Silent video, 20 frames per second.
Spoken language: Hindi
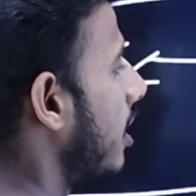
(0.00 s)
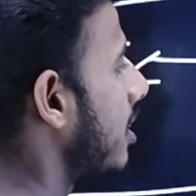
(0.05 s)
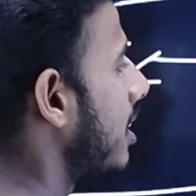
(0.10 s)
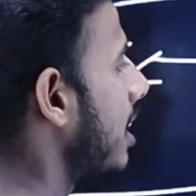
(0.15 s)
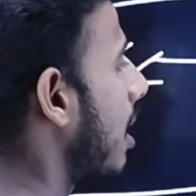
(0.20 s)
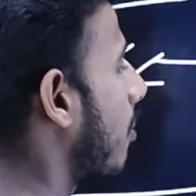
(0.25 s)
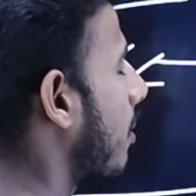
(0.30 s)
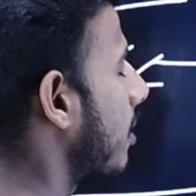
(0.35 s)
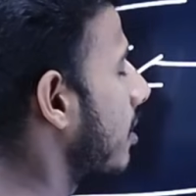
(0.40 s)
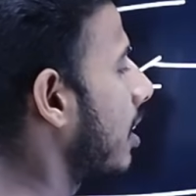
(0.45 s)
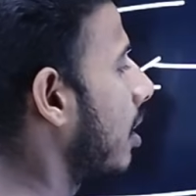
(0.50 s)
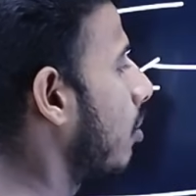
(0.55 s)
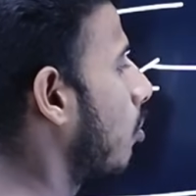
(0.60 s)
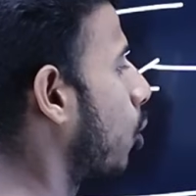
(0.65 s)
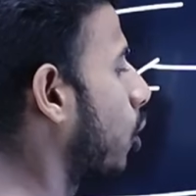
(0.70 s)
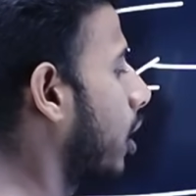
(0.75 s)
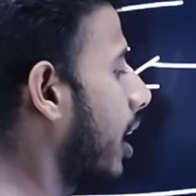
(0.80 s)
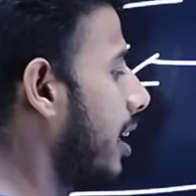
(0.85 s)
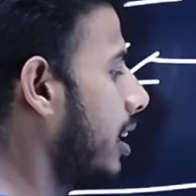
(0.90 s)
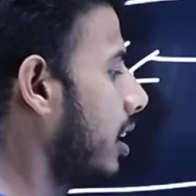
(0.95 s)
इसलिए आपका चैनल
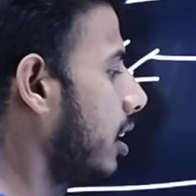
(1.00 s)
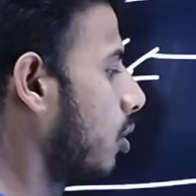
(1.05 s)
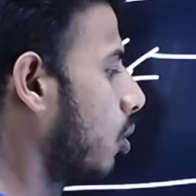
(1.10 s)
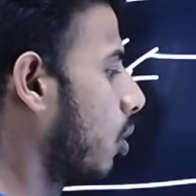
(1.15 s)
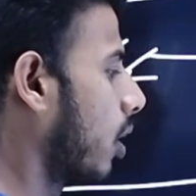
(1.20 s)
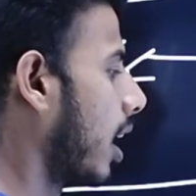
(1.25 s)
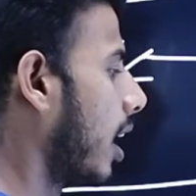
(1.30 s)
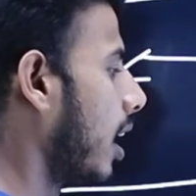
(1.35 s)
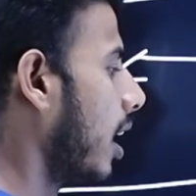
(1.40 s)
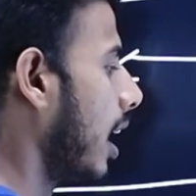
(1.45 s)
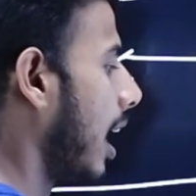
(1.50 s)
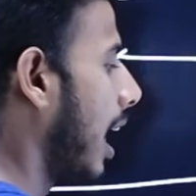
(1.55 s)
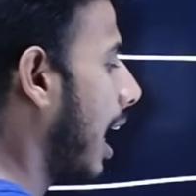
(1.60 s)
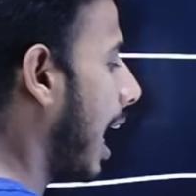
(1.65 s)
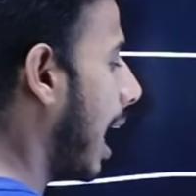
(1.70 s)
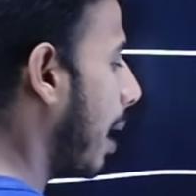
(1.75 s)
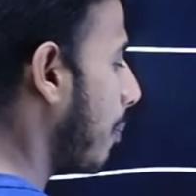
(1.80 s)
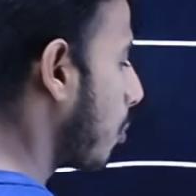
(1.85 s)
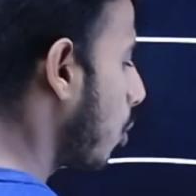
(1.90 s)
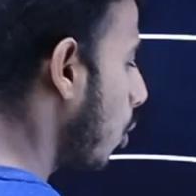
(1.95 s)
मोनोटाइज नहीं होगा
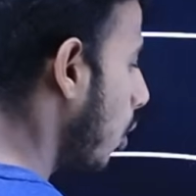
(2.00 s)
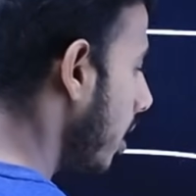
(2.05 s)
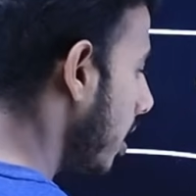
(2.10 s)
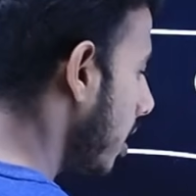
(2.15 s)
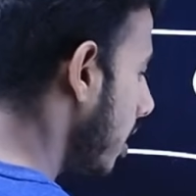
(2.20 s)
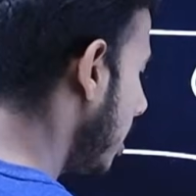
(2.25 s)
आपको